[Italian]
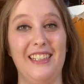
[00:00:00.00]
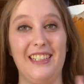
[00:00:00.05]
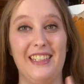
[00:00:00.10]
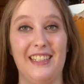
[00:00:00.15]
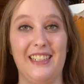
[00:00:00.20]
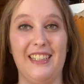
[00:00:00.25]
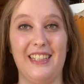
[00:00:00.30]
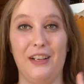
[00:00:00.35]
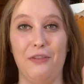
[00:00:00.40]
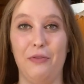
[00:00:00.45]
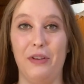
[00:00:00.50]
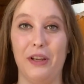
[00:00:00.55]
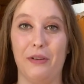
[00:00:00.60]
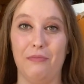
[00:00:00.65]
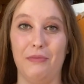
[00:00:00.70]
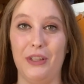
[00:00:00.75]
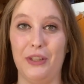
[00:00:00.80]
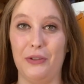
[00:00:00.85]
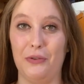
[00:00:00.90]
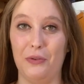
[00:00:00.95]

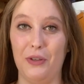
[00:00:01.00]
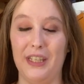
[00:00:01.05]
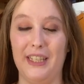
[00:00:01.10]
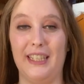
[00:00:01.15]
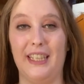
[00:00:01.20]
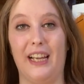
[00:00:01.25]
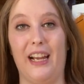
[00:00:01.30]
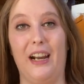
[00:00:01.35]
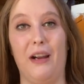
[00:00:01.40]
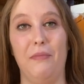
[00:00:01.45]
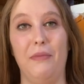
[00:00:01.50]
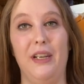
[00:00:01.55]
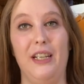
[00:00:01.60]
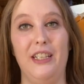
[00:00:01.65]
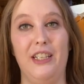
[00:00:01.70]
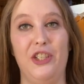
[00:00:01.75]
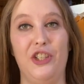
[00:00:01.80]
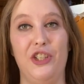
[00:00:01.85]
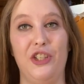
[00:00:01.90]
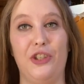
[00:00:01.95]
seguirmi su Instagram,
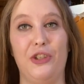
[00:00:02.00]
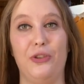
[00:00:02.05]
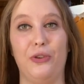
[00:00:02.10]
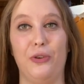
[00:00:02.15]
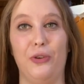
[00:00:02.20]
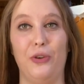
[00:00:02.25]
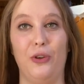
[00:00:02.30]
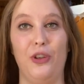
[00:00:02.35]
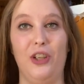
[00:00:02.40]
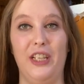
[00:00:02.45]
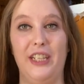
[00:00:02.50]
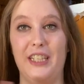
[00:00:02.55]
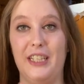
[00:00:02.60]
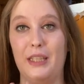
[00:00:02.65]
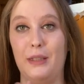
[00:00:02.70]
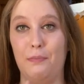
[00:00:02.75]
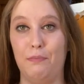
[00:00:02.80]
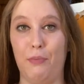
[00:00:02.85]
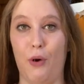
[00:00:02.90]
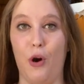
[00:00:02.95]
lì ci sono gli
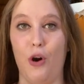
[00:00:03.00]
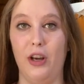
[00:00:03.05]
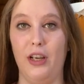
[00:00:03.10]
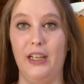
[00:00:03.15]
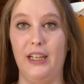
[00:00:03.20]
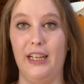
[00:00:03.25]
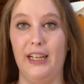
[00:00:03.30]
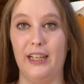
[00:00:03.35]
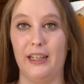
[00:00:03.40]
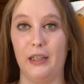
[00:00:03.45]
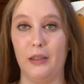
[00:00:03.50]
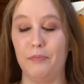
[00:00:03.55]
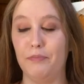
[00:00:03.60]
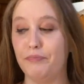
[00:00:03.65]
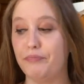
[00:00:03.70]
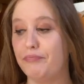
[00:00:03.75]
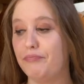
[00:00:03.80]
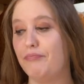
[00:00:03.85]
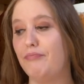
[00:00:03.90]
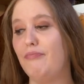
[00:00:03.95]
spoiler
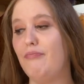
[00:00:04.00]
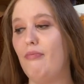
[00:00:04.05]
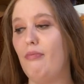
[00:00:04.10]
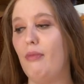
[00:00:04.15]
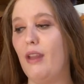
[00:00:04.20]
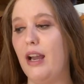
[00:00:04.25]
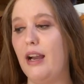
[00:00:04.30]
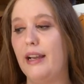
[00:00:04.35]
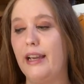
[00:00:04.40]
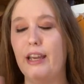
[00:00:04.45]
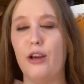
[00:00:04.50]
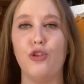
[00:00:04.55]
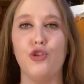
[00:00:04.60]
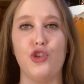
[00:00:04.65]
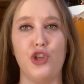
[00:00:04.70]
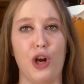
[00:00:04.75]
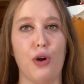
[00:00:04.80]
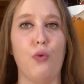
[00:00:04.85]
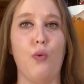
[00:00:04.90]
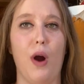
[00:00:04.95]
che ho
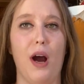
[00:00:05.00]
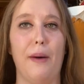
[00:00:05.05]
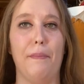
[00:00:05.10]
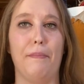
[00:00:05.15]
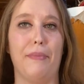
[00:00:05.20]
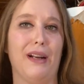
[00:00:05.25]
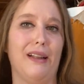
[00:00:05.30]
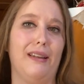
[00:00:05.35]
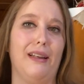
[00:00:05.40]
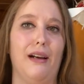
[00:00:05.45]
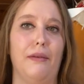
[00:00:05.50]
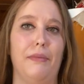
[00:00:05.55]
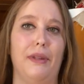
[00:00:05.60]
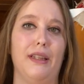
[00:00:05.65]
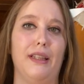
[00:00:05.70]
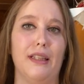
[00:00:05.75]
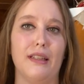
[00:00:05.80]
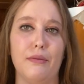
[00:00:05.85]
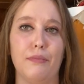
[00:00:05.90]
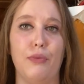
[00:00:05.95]
già qua
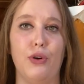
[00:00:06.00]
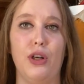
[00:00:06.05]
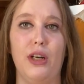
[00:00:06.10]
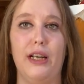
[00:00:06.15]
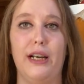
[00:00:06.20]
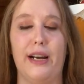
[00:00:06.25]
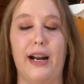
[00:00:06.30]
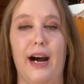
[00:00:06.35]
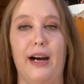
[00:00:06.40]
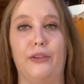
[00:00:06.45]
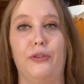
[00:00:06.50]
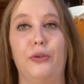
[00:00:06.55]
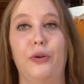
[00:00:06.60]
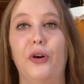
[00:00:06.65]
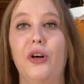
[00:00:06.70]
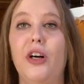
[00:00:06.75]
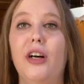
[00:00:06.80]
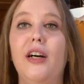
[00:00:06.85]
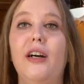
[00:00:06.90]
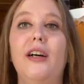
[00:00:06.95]
praticamente
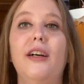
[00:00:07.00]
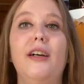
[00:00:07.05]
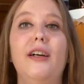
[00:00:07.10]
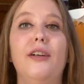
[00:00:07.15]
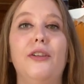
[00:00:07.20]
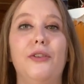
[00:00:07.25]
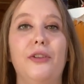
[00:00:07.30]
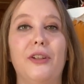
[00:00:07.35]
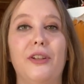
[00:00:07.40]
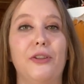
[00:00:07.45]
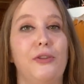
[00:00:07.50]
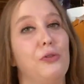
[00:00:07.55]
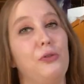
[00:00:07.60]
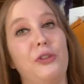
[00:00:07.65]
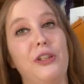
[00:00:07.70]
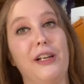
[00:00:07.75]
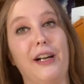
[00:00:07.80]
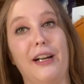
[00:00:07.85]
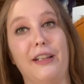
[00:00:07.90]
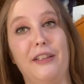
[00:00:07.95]
spoilerato, eh,
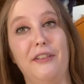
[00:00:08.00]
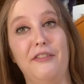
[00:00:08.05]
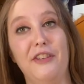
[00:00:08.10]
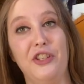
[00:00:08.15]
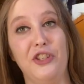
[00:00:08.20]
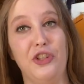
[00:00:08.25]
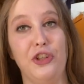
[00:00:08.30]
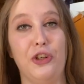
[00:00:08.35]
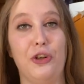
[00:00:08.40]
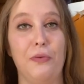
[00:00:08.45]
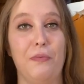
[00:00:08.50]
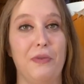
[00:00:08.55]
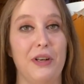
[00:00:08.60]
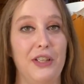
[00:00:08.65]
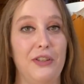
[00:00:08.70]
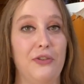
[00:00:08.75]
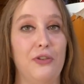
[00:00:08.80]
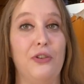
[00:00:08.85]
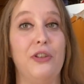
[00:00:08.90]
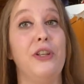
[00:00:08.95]
tutti i gratta vinci che ho
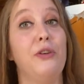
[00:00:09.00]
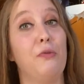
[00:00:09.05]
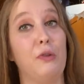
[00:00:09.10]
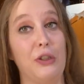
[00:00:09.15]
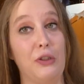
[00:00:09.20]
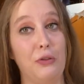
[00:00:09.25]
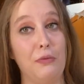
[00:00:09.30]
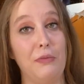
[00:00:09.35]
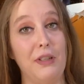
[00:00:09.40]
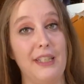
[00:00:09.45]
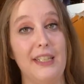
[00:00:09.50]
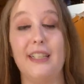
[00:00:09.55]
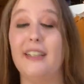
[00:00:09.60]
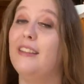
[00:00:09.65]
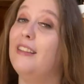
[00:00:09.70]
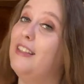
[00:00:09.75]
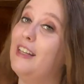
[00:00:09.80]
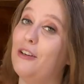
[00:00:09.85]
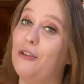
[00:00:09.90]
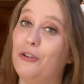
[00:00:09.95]
preso in questo mese
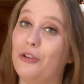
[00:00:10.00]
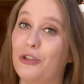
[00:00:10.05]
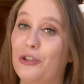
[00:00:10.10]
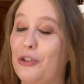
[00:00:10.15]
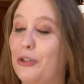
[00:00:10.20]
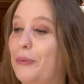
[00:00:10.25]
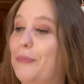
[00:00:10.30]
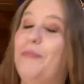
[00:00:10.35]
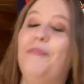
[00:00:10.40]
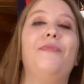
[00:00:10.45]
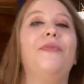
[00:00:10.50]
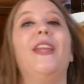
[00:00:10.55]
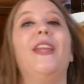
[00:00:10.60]
di agosto